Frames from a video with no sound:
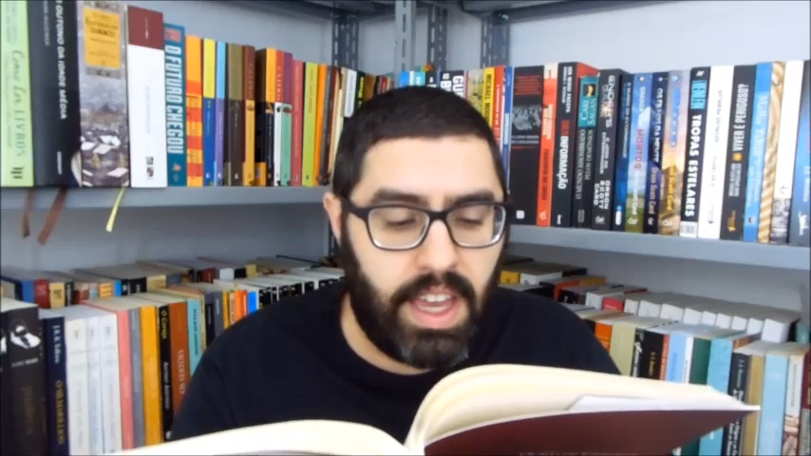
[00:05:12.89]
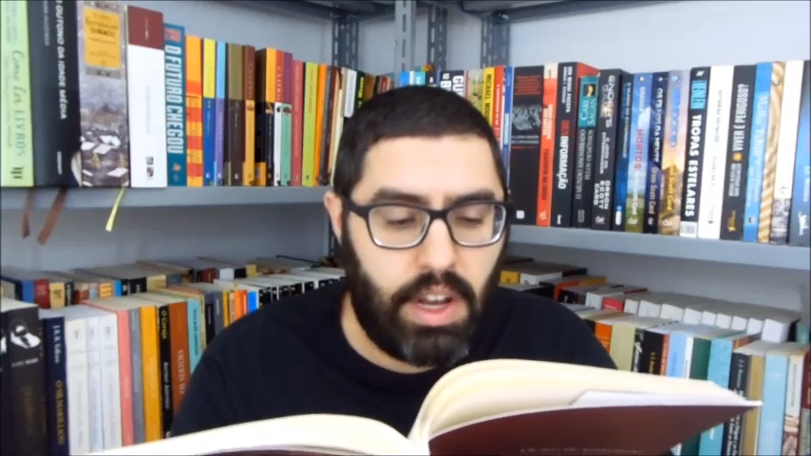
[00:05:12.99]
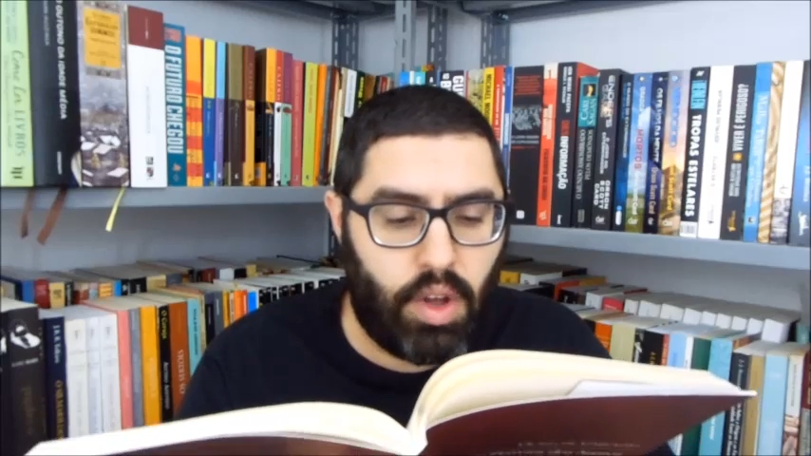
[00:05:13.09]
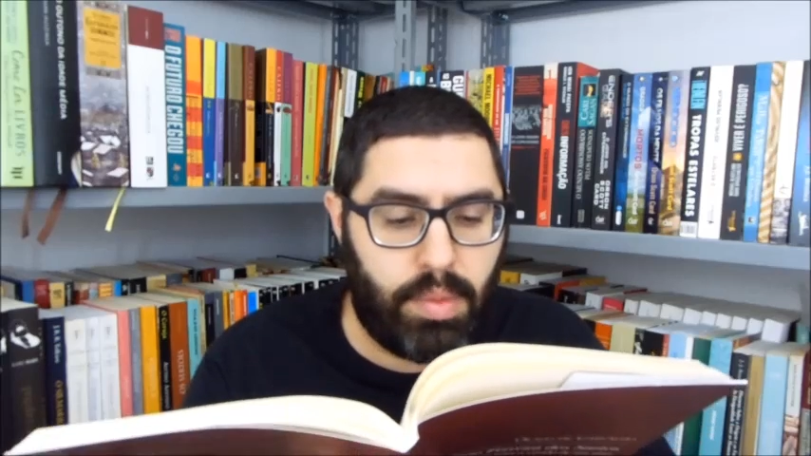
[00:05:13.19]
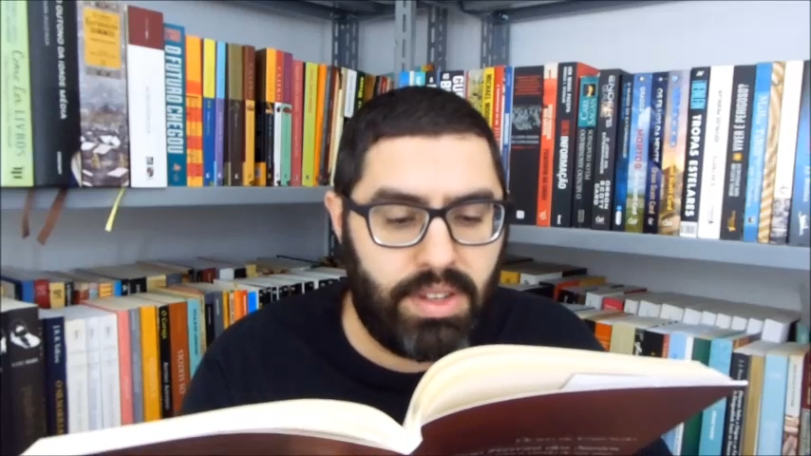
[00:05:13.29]
em
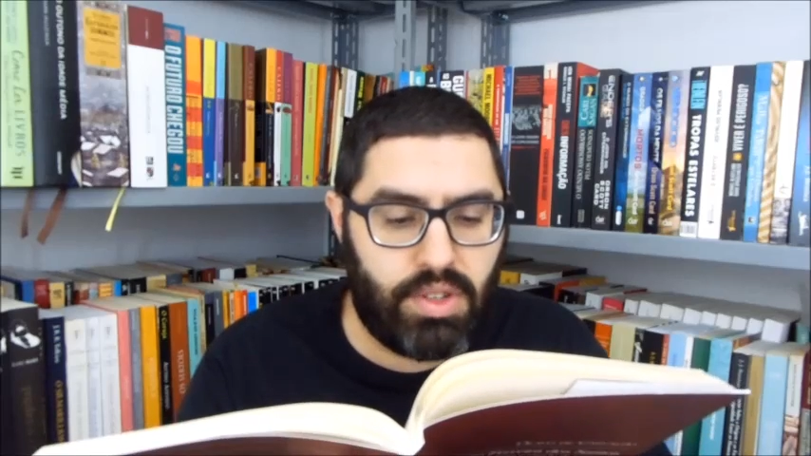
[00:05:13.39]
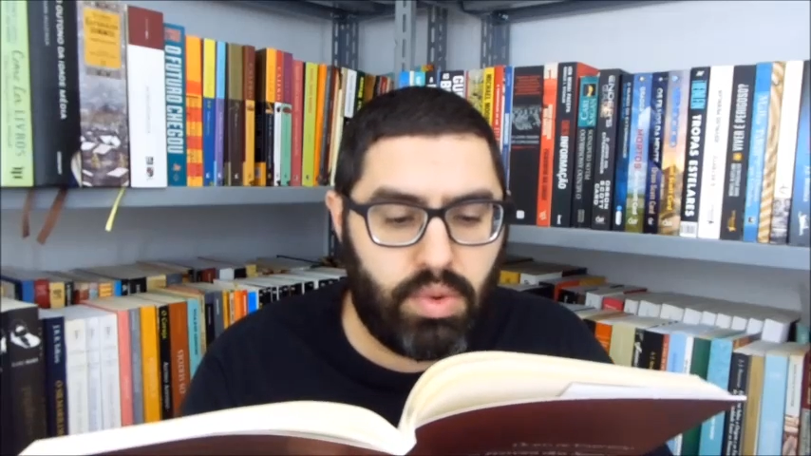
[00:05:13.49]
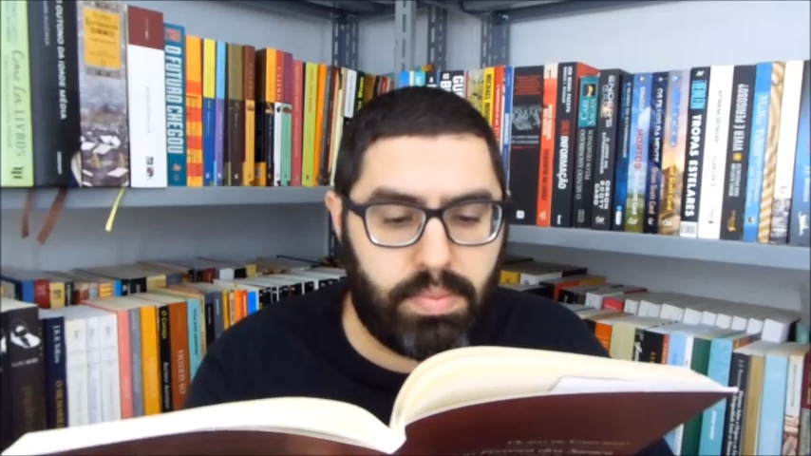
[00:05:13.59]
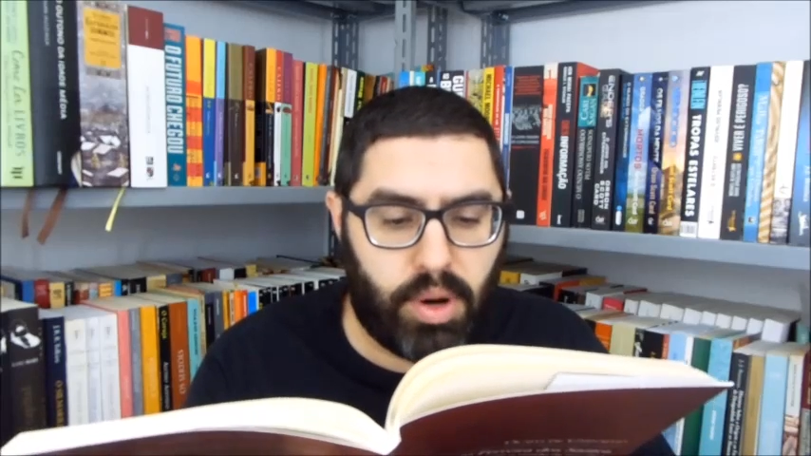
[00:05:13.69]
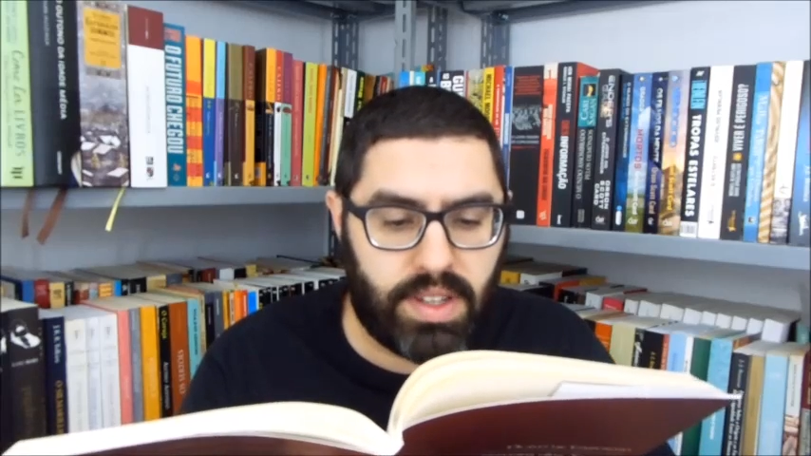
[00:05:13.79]
nome de
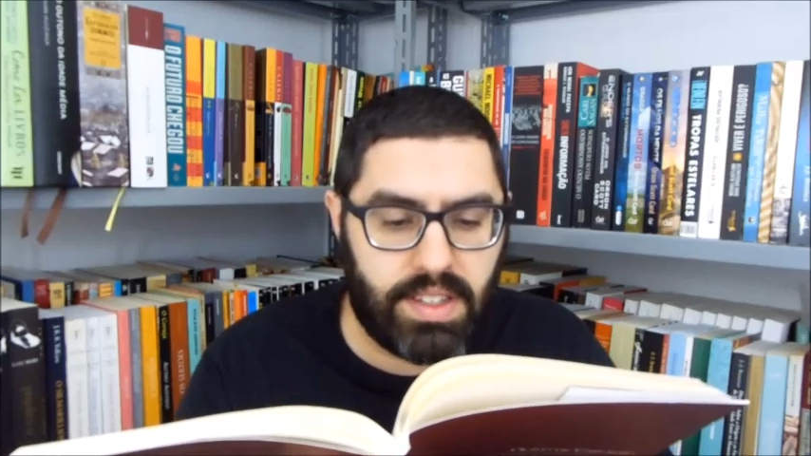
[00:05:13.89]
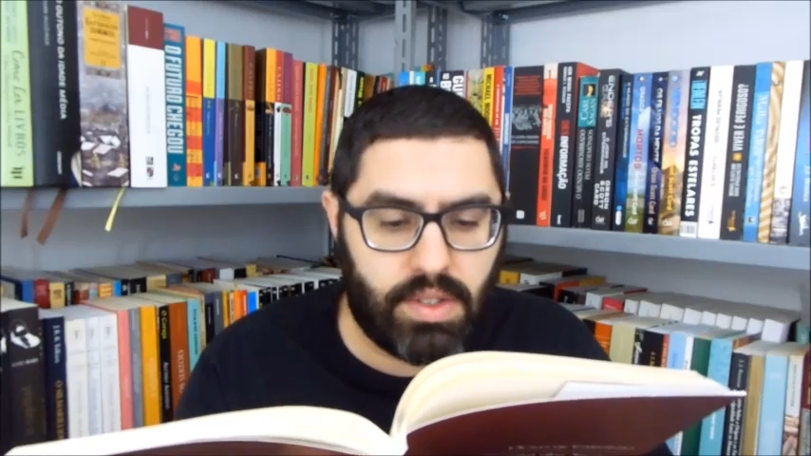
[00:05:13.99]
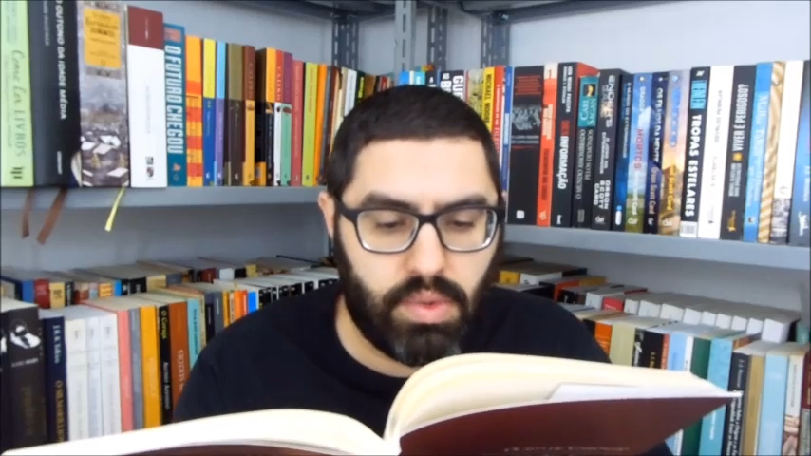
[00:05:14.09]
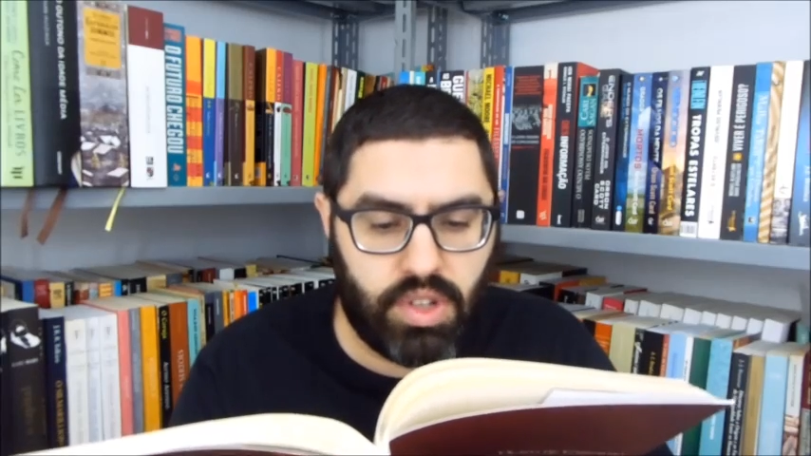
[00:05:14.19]
supostas